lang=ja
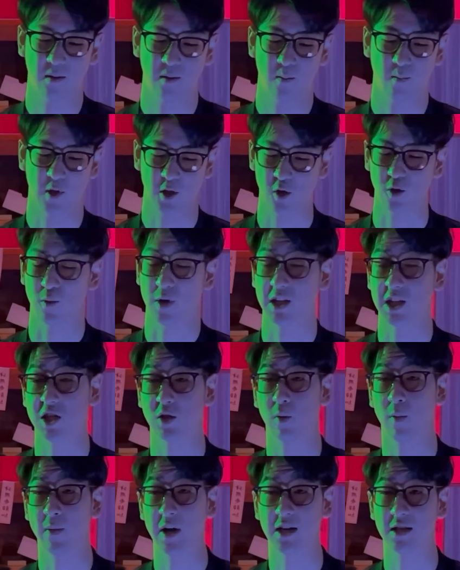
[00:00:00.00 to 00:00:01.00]
まあちょっと
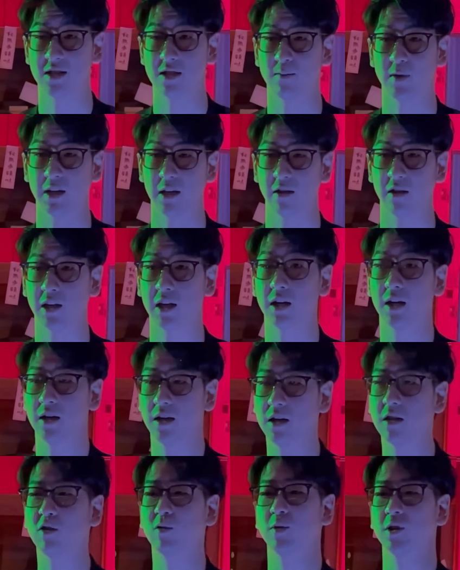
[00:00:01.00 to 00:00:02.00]
私も前に進まないといけない
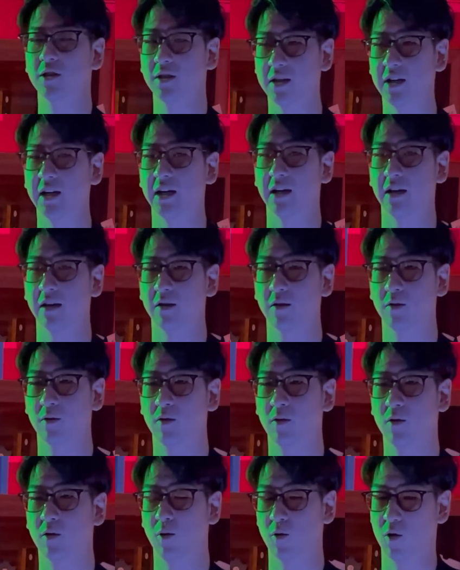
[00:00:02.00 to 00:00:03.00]
なと思って
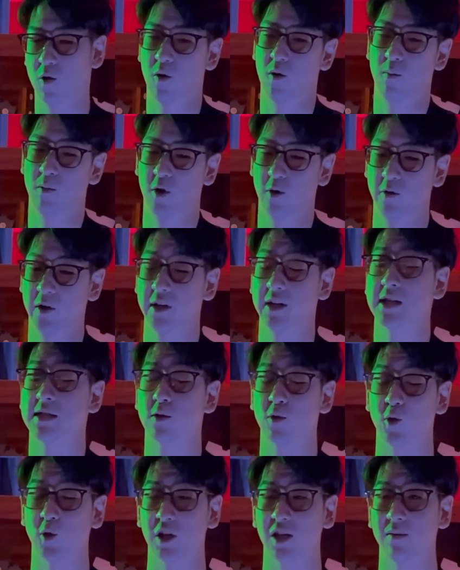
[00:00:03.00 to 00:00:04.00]
ここをもう売りに出す
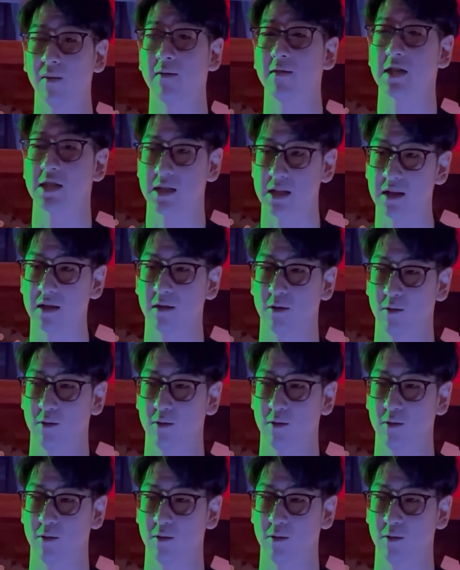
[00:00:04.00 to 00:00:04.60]
ことに決めましたって